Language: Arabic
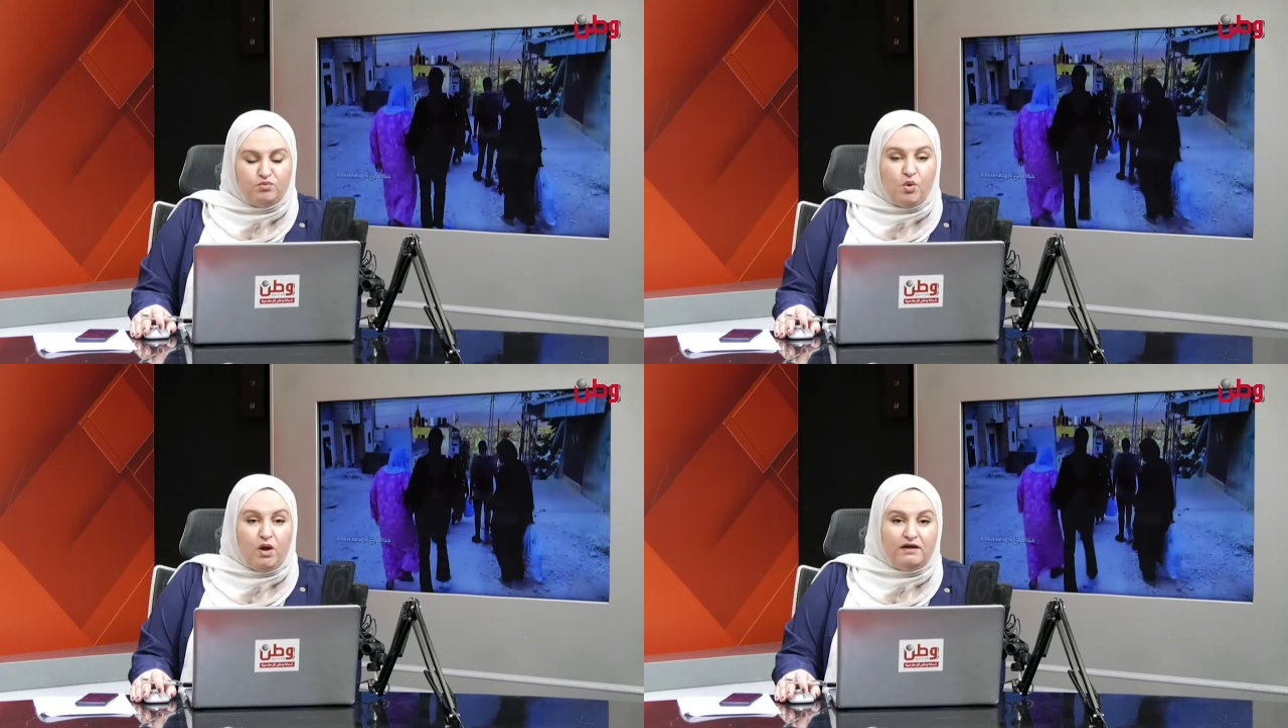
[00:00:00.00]

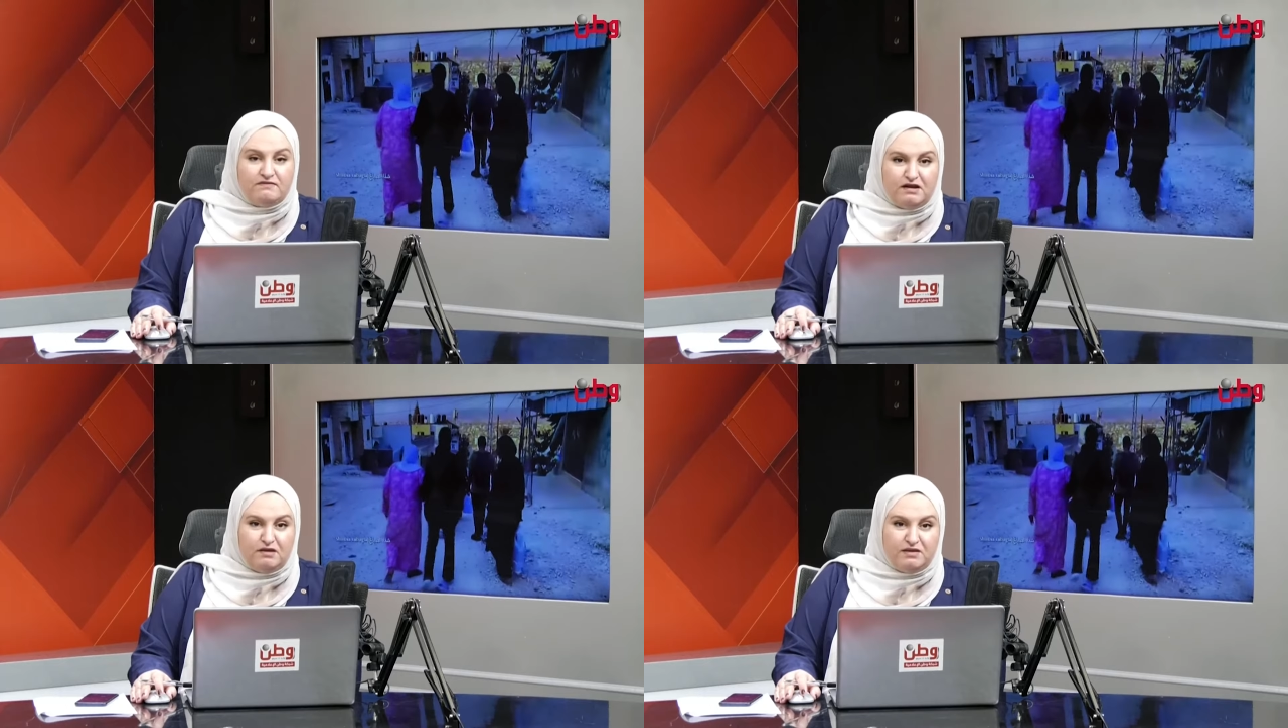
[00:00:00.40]

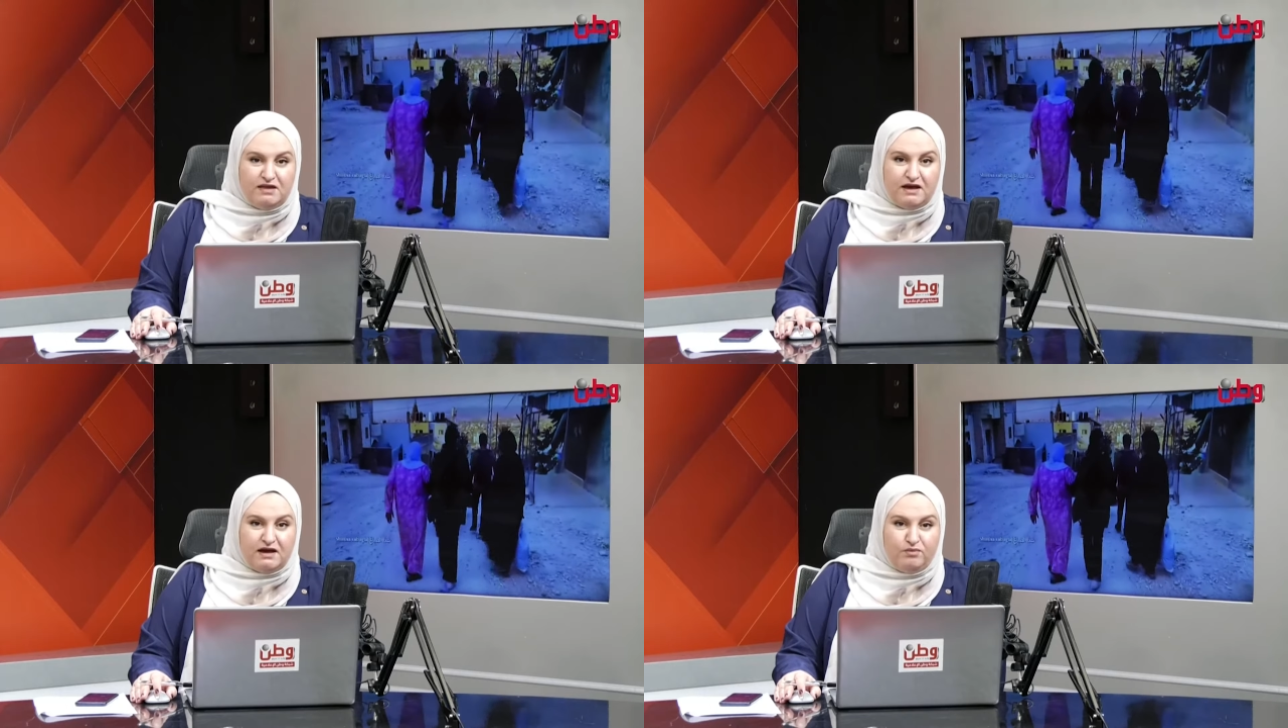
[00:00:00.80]
مواطنة من
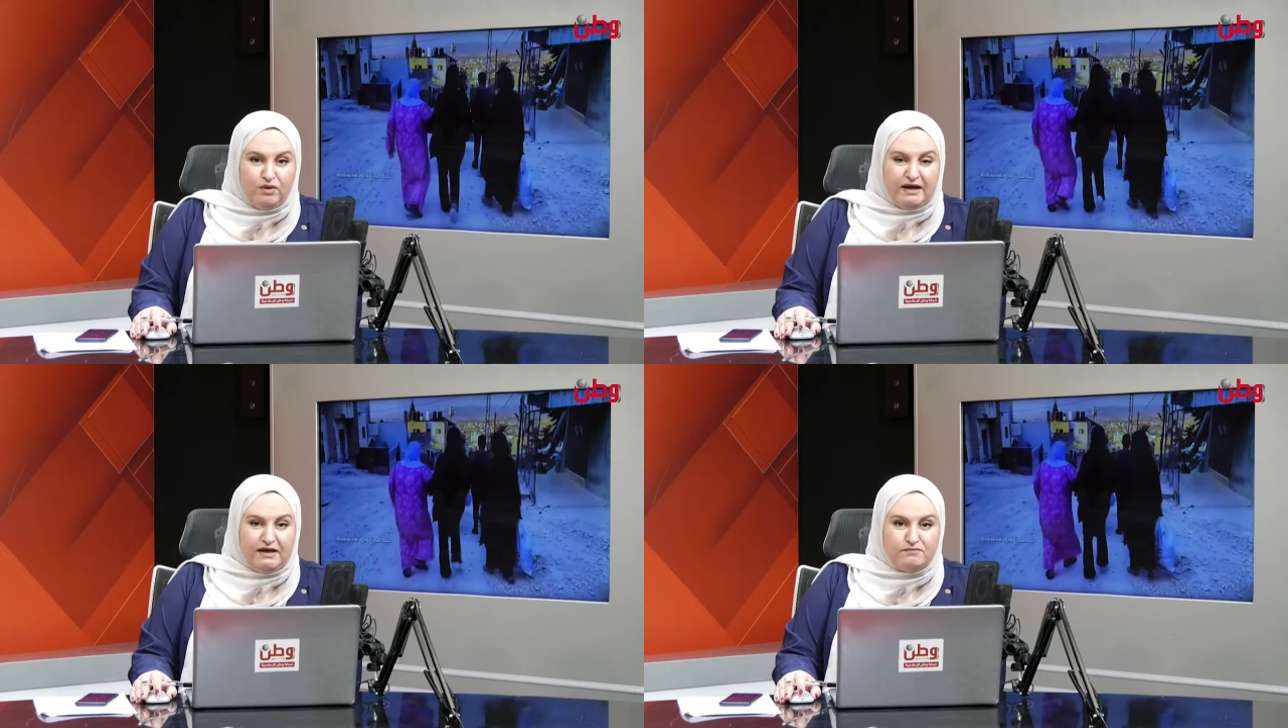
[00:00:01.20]
داخل
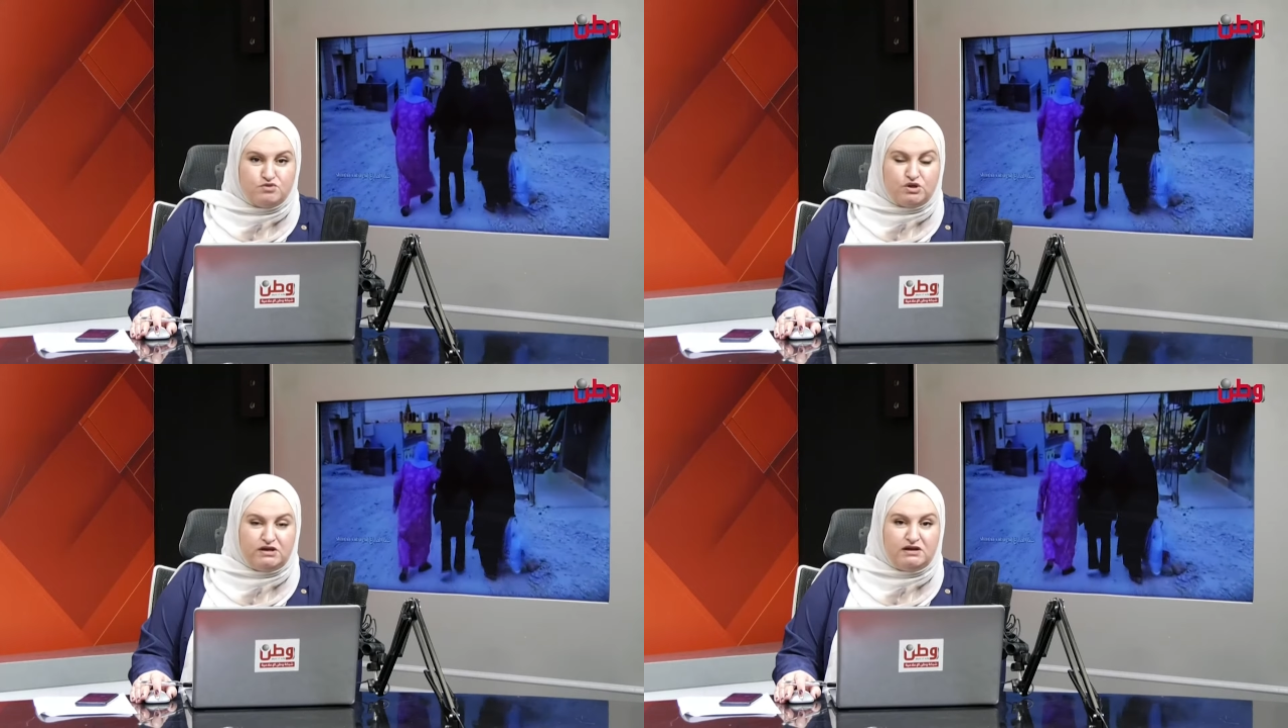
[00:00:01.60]
مخيم
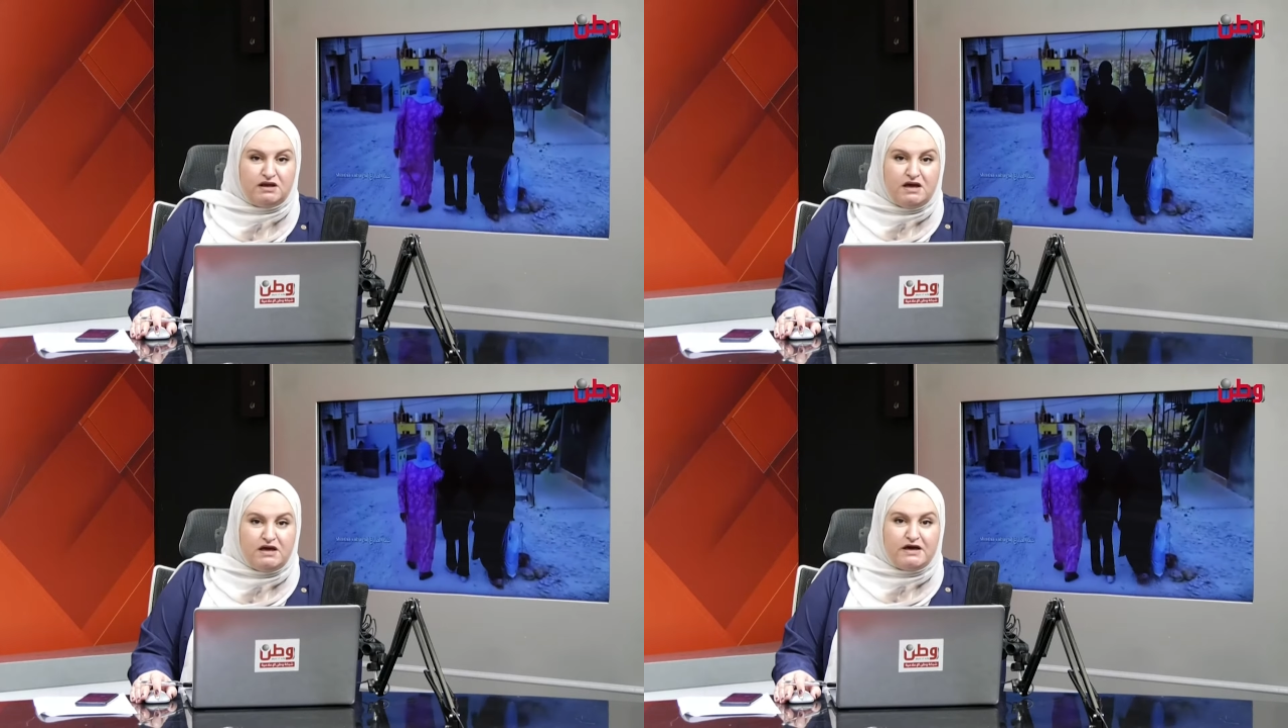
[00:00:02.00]
جنين